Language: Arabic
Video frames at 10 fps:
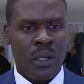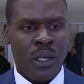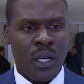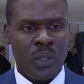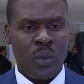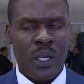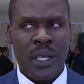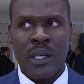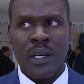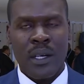كانت
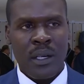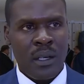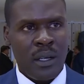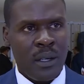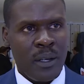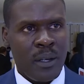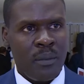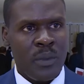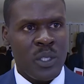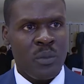هنالك
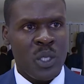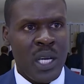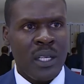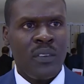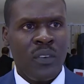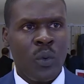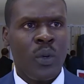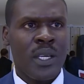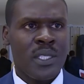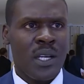آه، مشاكل في
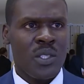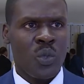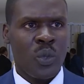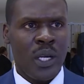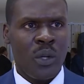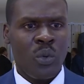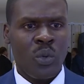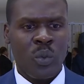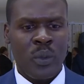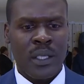كل أجزاء السودان
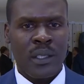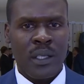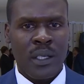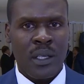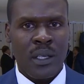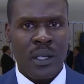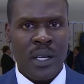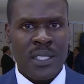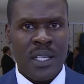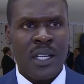وحروبات آه،
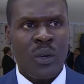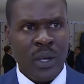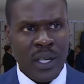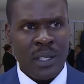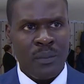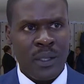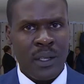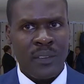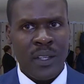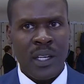لا زلنا نعاني من
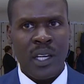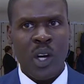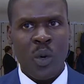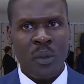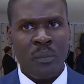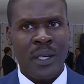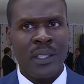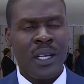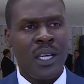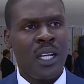آثارها ومن
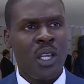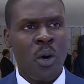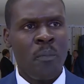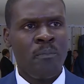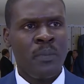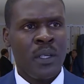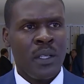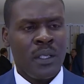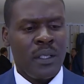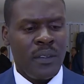بعضها إلى اليوم
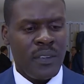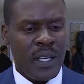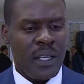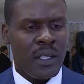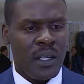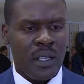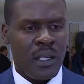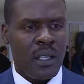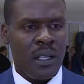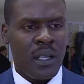لذلك
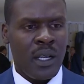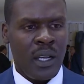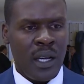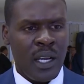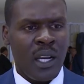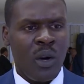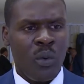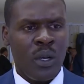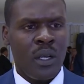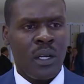الحل
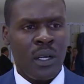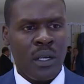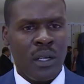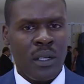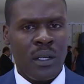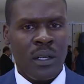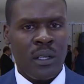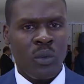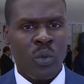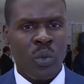أو
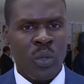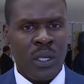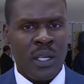الخروج